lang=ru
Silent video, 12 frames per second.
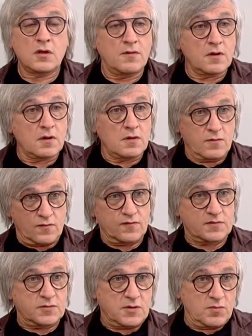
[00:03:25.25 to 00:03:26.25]
наверное, в
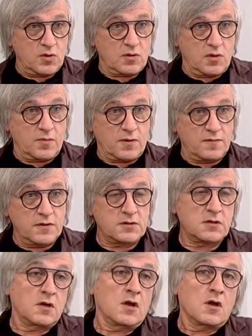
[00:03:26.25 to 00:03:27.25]
смысле многие
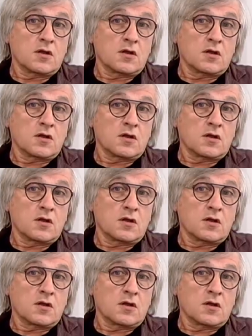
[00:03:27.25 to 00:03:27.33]
профессии,